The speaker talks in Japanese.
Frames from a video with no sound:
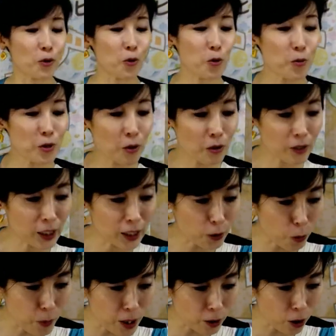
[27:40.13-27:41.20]
ここ何
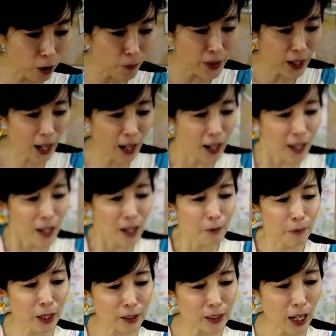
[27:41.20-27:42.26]
コメント、あ、
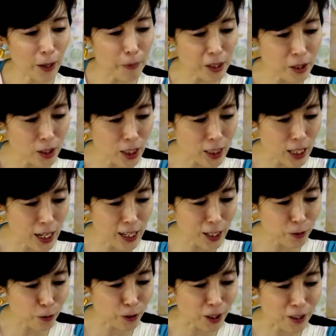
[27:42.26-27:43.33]
ま、あ松下さんあり
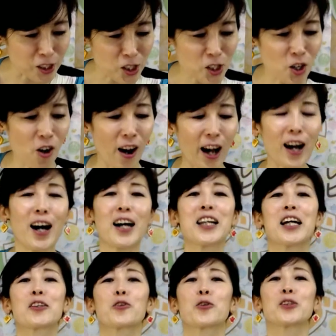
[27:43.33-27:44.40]
がとうございます。師匠 あ, あり
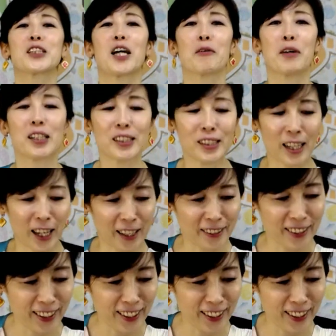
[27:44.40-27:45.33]
がとうございます、はい、